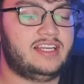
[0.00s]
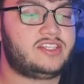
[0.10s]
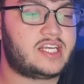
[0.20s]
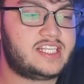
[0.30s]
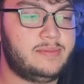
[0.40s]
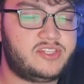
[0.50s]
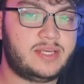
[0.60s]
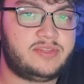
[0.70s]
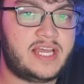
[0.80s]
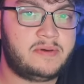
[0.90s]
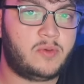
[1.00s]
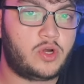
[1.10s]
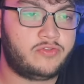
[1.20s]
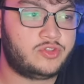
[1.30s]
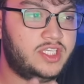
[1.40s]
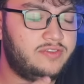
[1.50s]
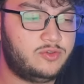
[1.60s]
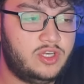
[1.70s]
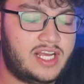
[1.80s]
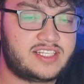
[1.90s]
فالشخص اللي بيسب دائما موقفه
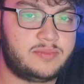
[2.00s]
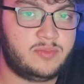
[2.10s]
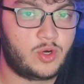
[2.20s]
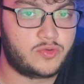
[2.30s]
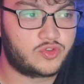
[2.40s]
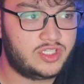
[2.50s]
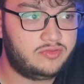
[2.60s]
ضعيف والعصبي موقفه